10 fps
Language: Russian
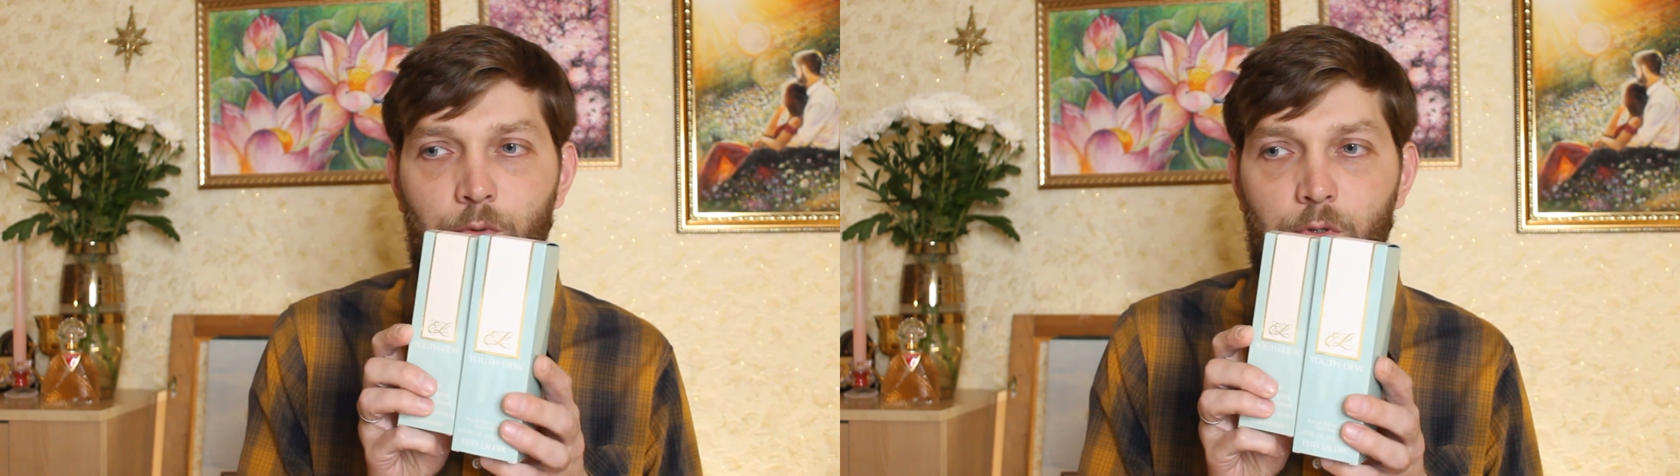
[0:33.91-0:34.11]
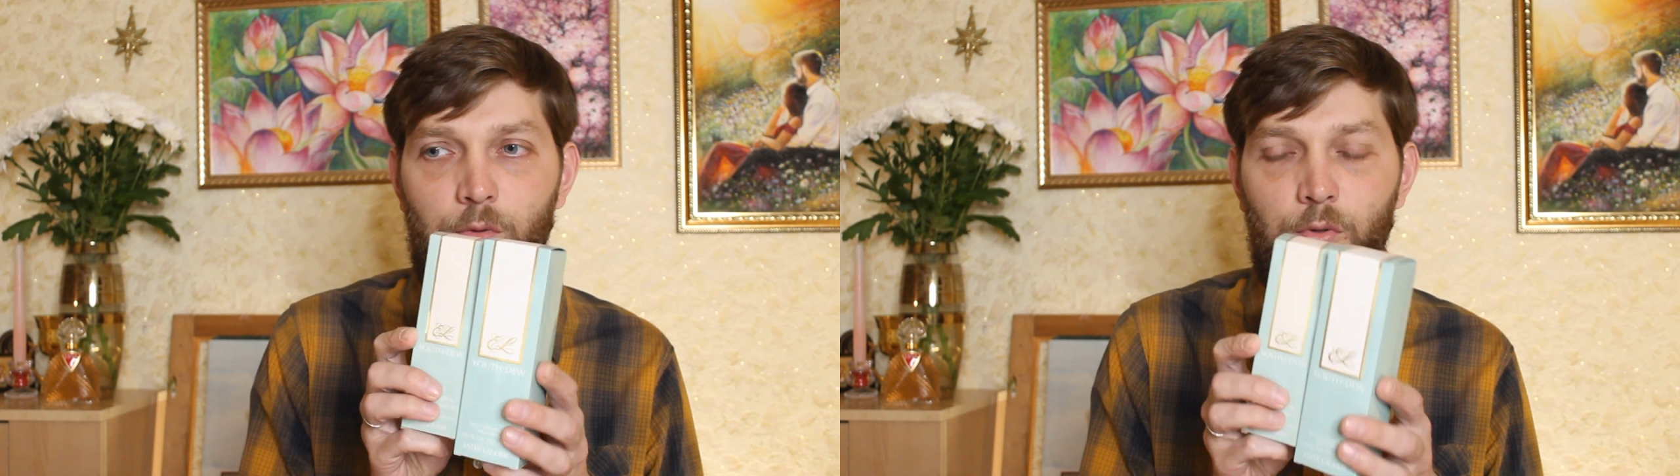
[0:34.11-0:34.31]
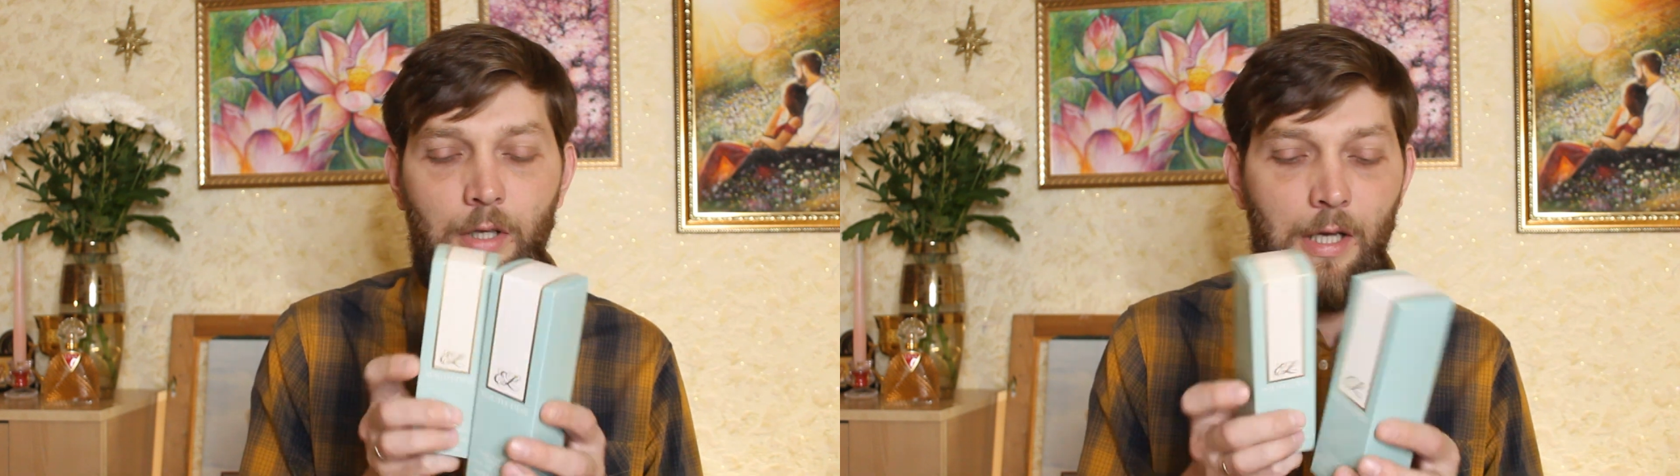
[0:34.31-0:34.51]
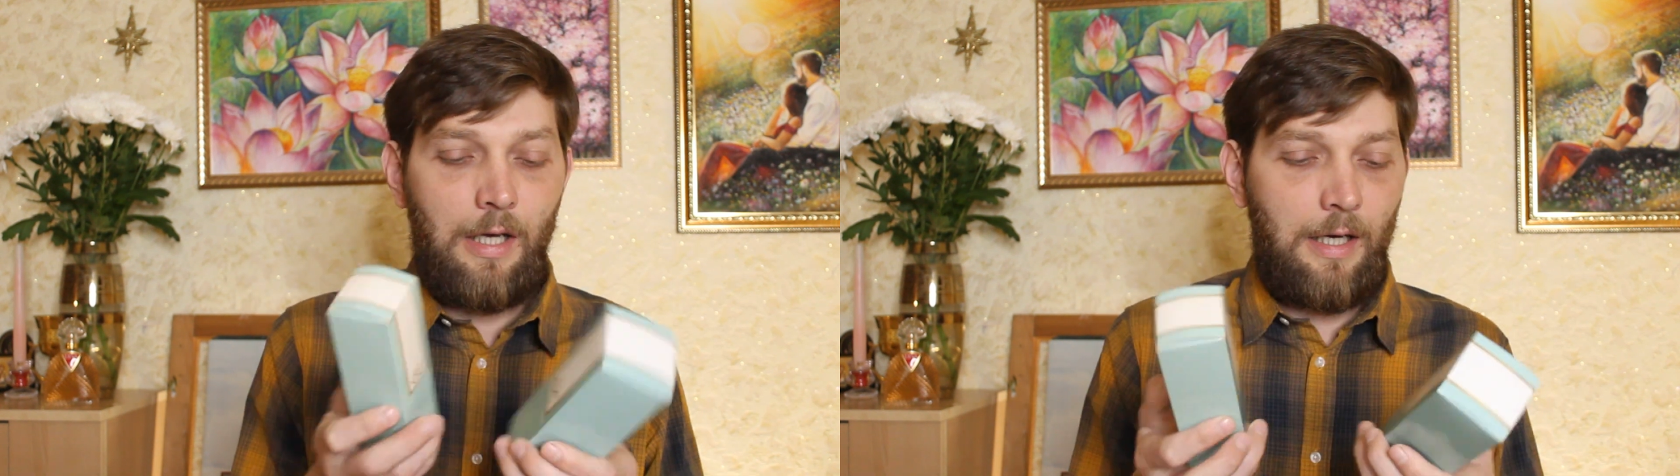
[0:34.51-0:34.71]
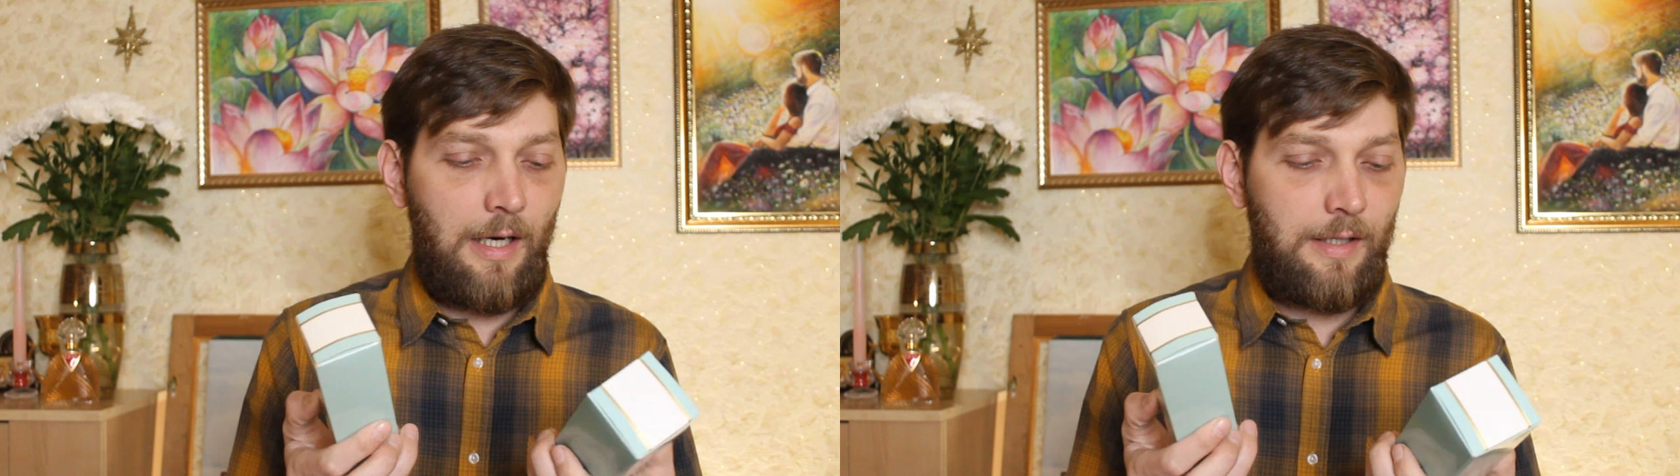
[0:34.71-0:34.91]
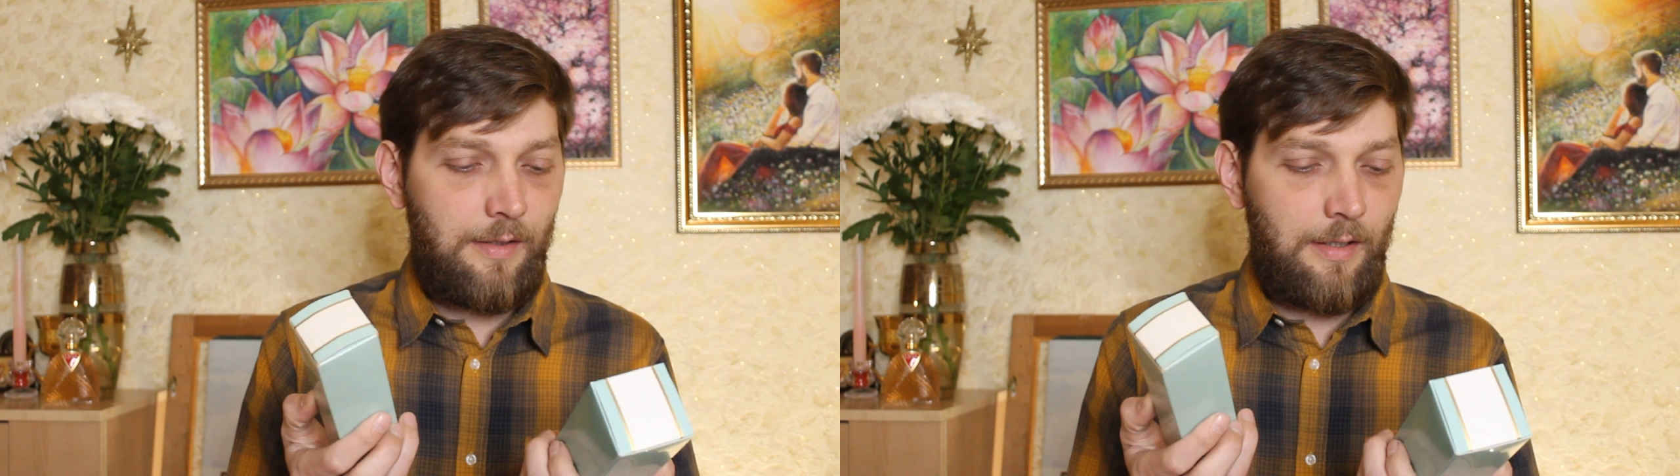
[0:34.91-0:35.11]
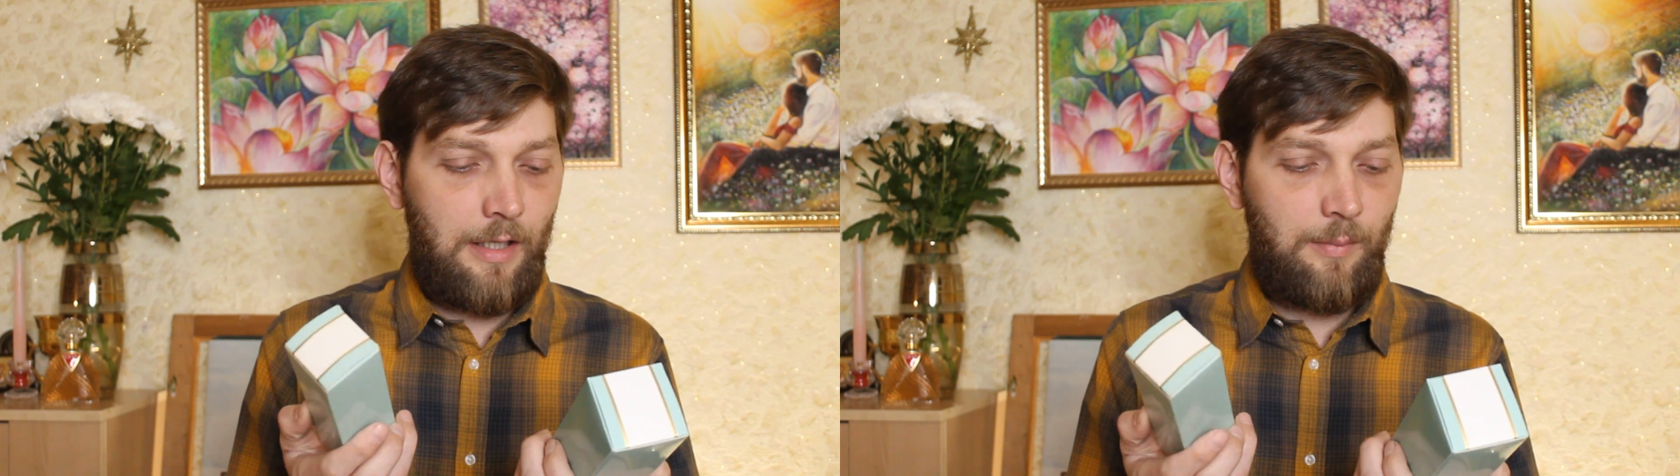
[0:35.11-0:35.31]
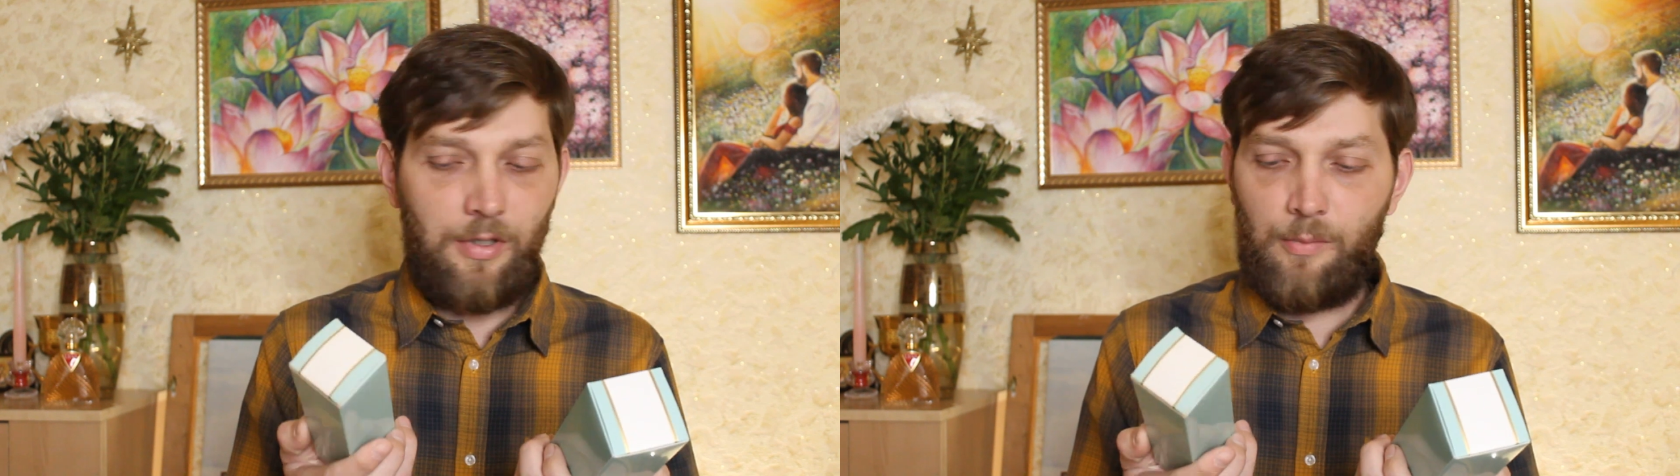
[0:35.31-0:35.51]
То есть тут разница
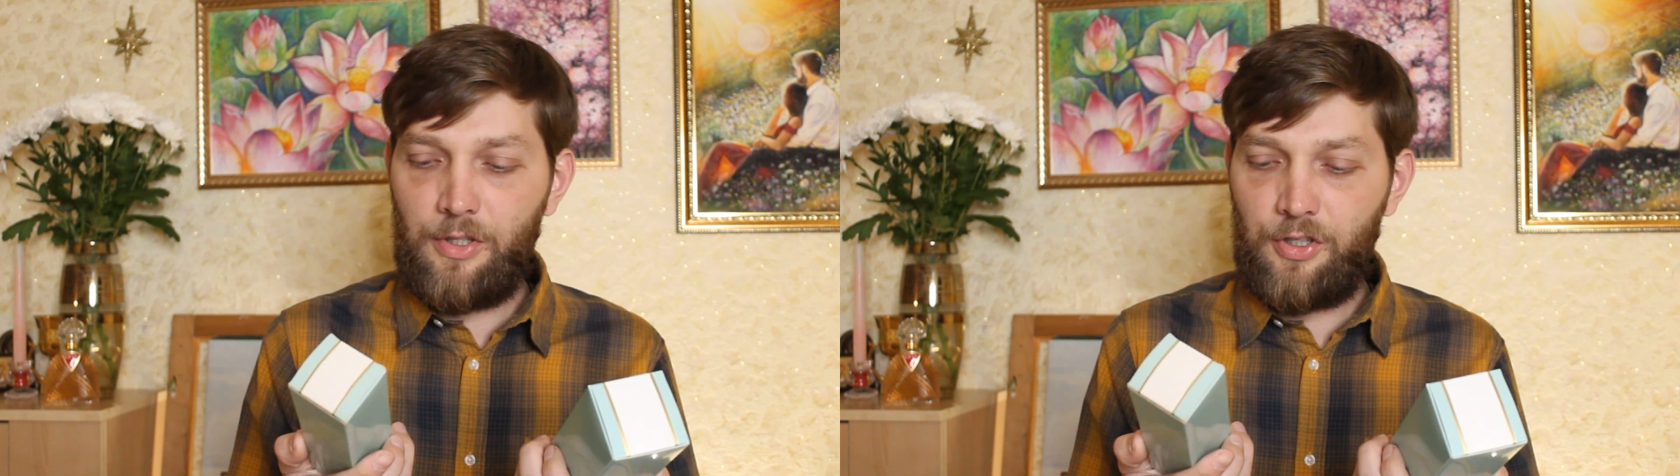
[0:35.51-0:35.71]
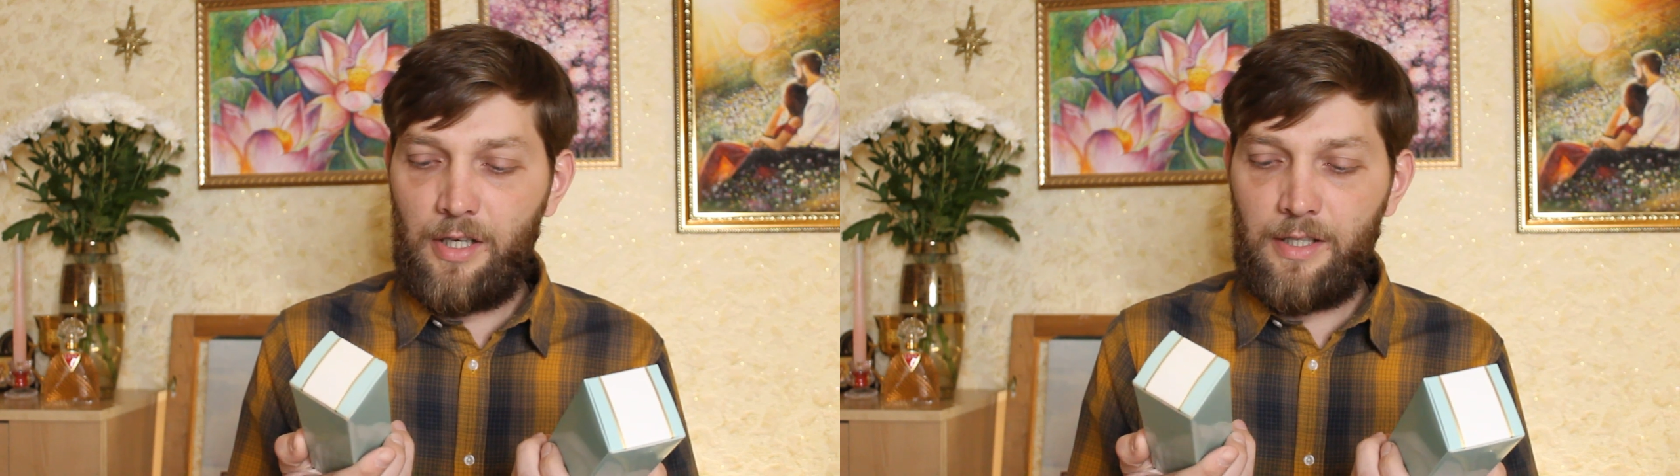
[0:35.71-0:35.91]
как бы небольшая,